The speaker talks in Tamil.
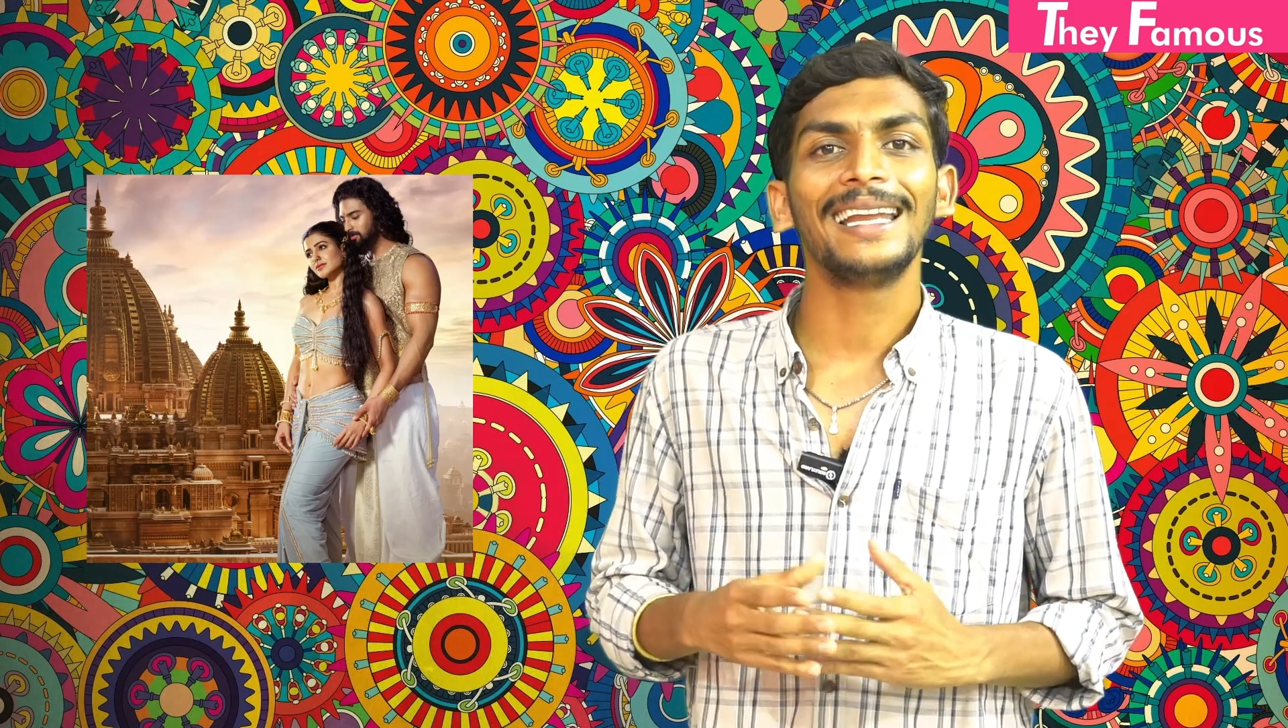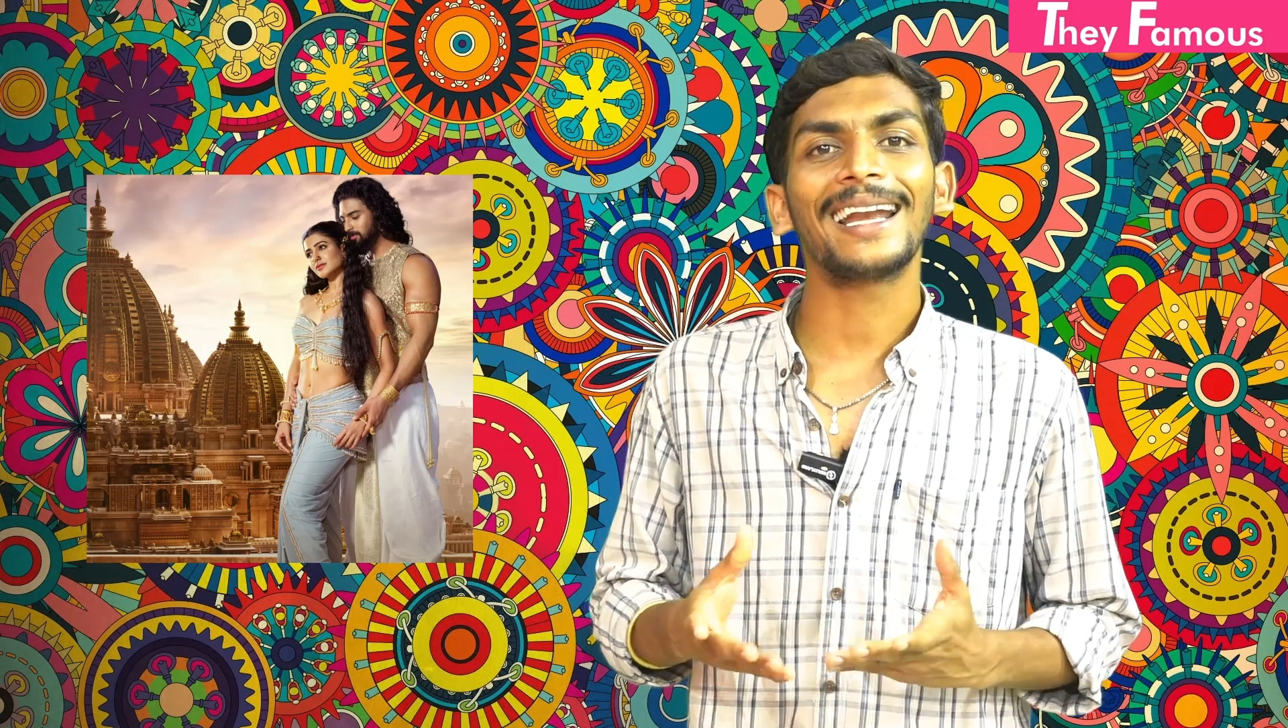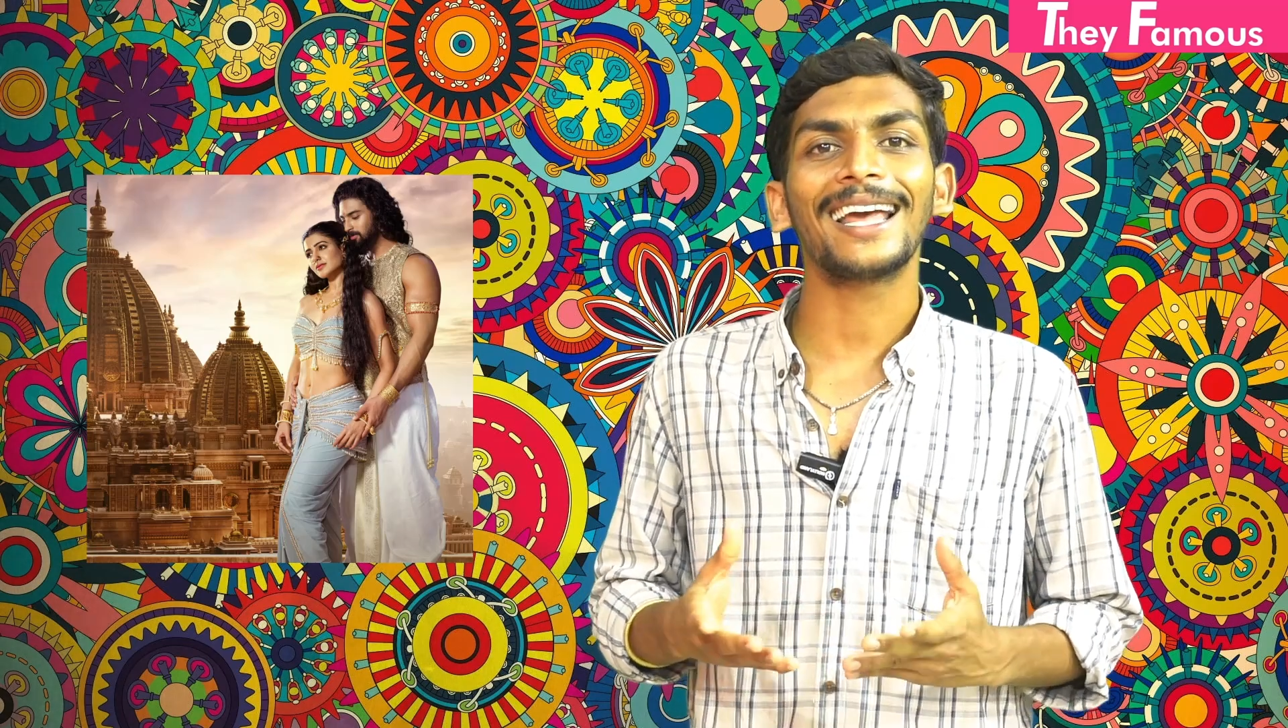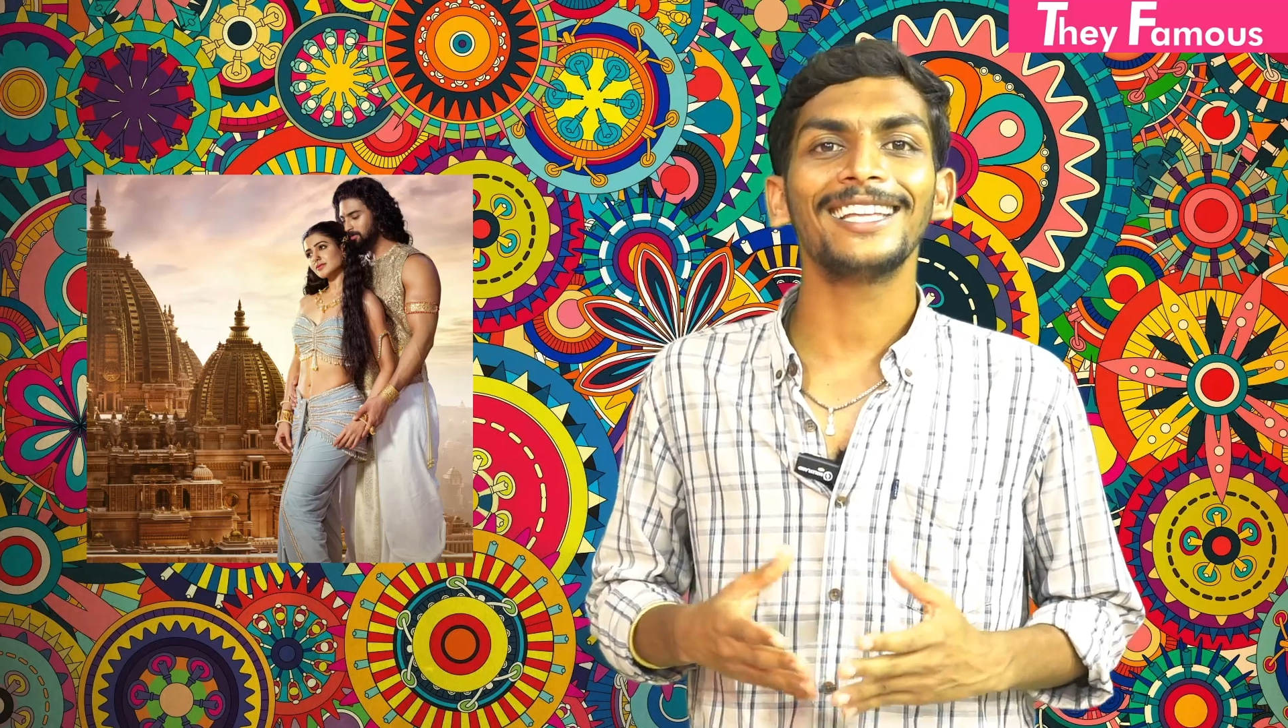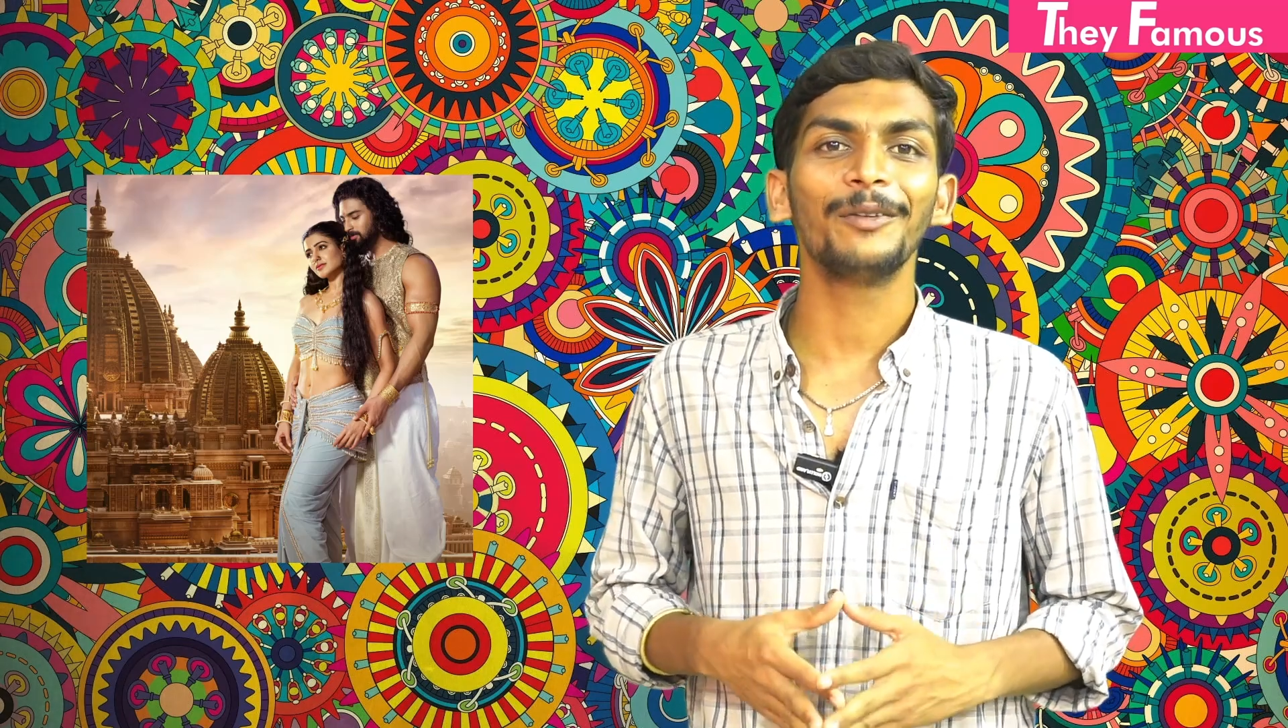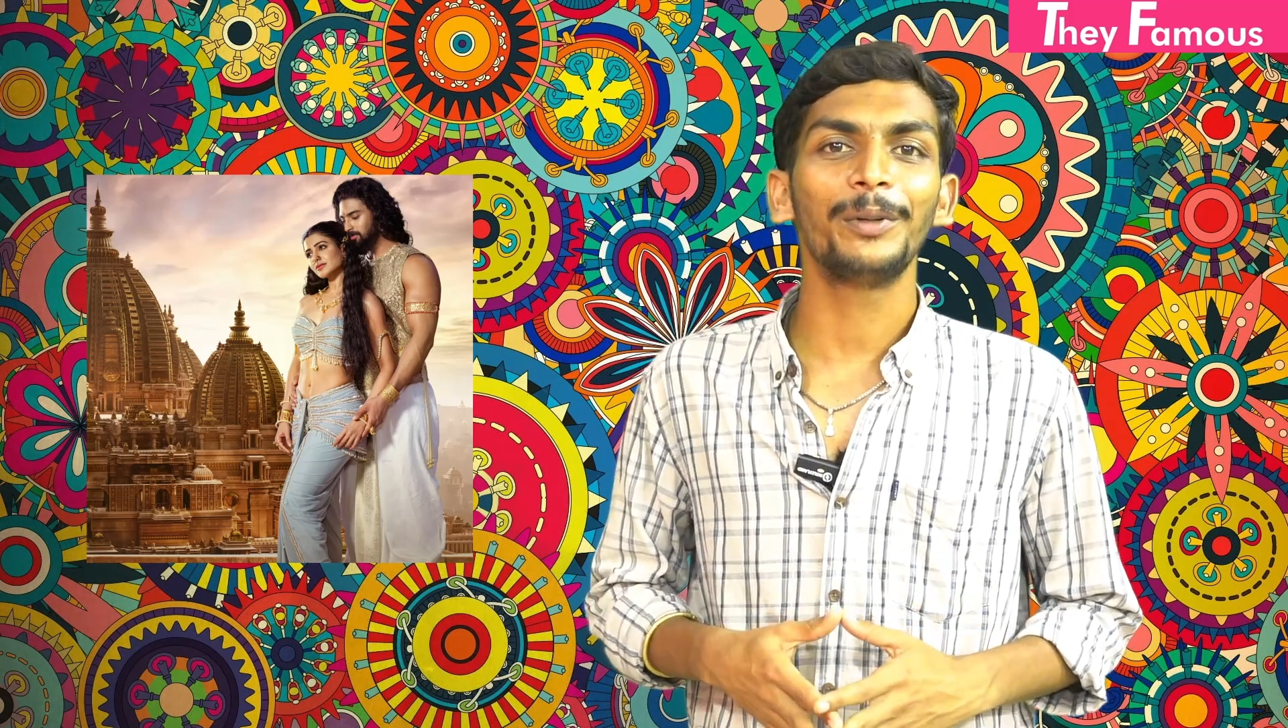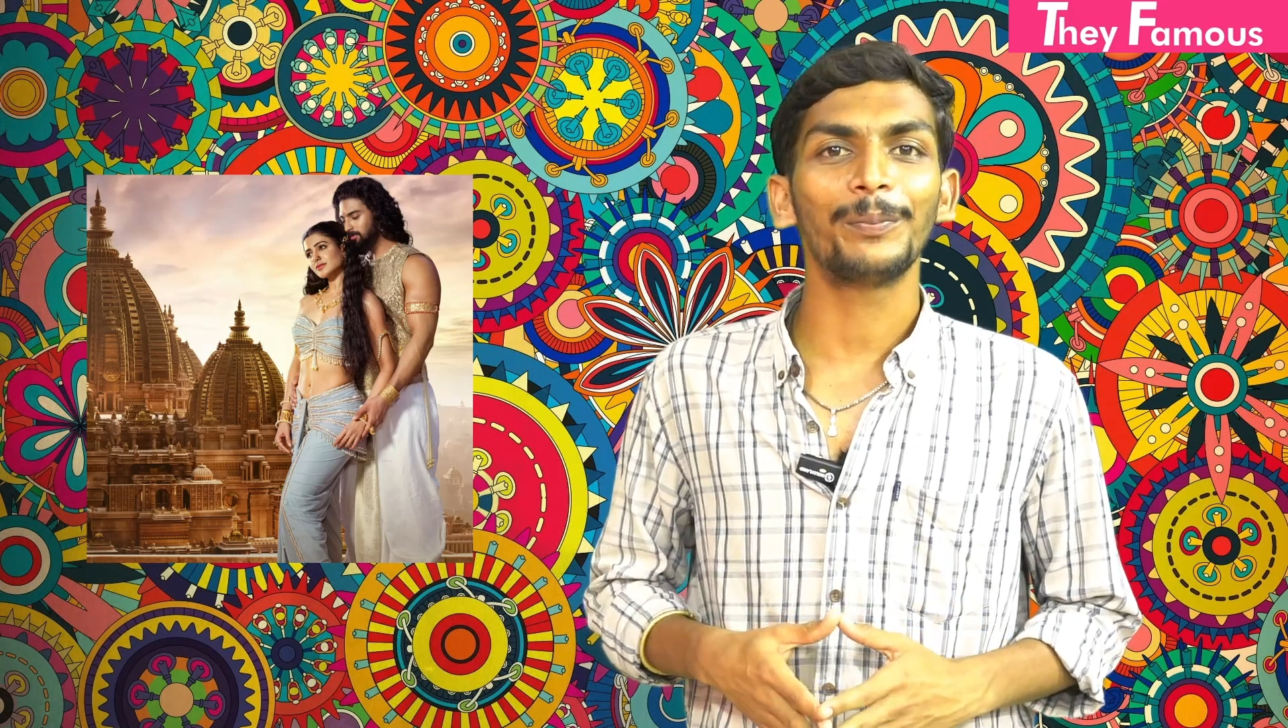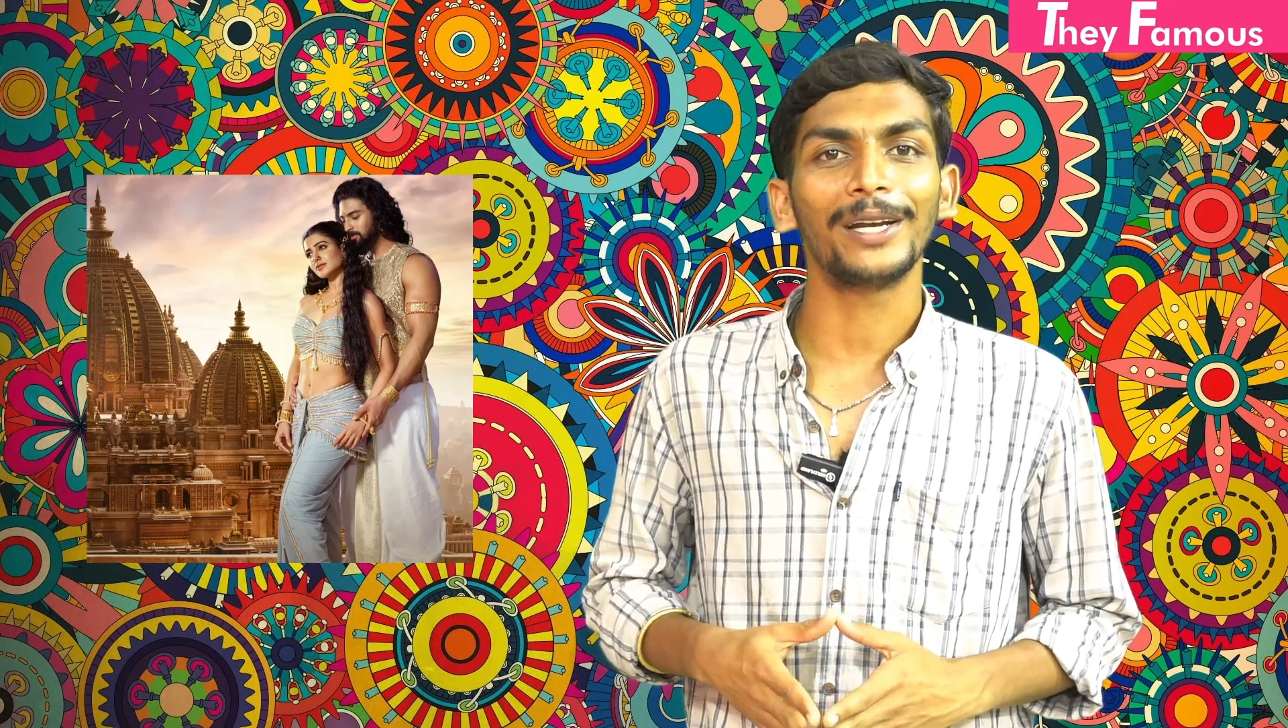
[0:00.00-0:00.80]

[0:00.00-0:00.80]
என்னடா இது இப்படி